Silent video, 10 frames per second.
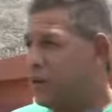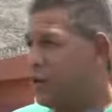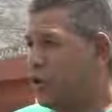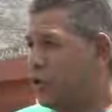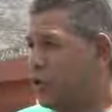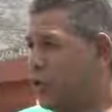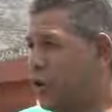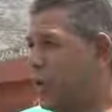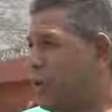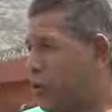no por
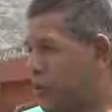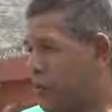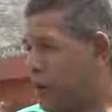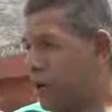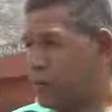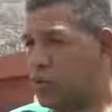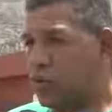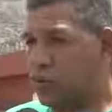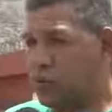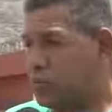el amor a su
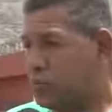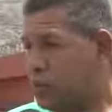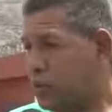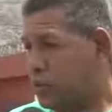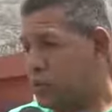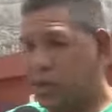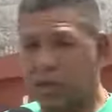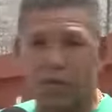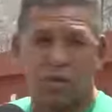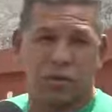club, porque
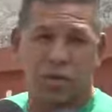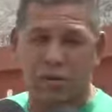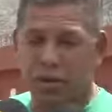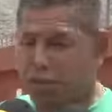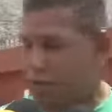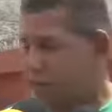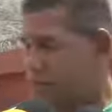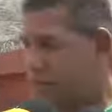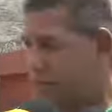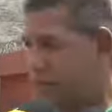usted lo están viendo,
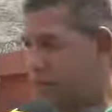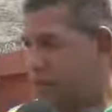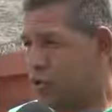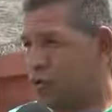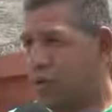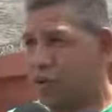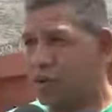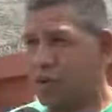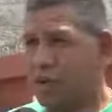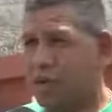ustedes lo están
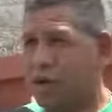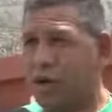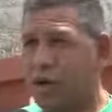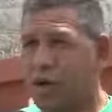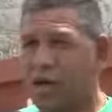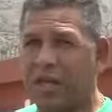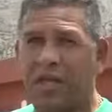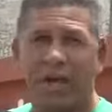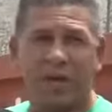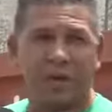viendo que ha, dejado,
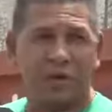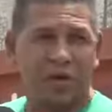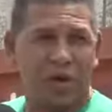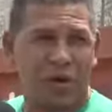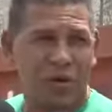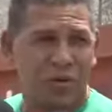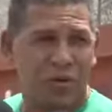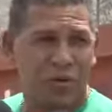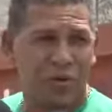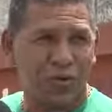ha,
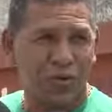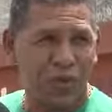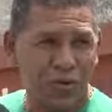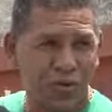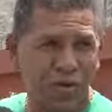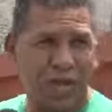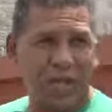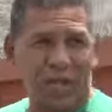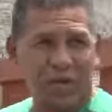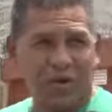derrochado
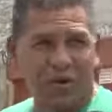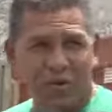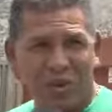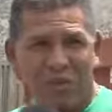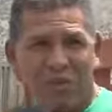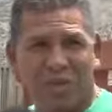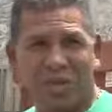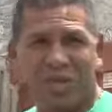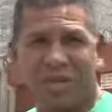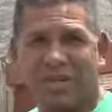el dinero, lo más
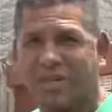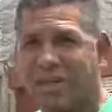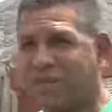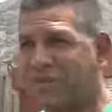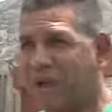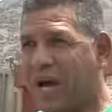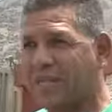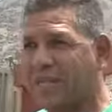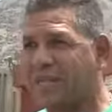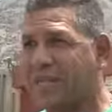importante, él está en su
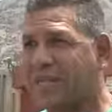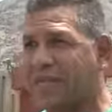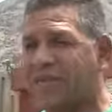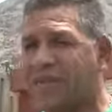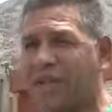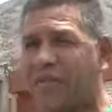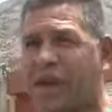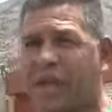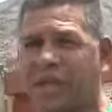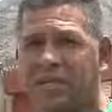casa, está,
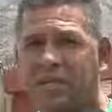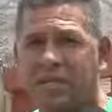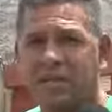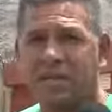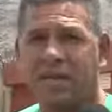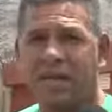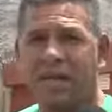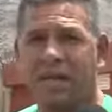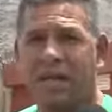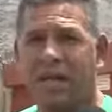feliz,
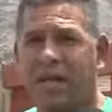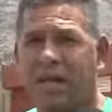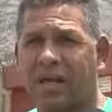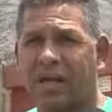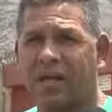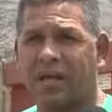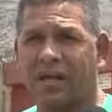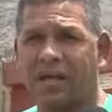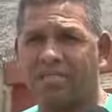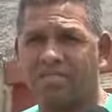él quiere
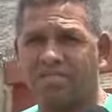ser,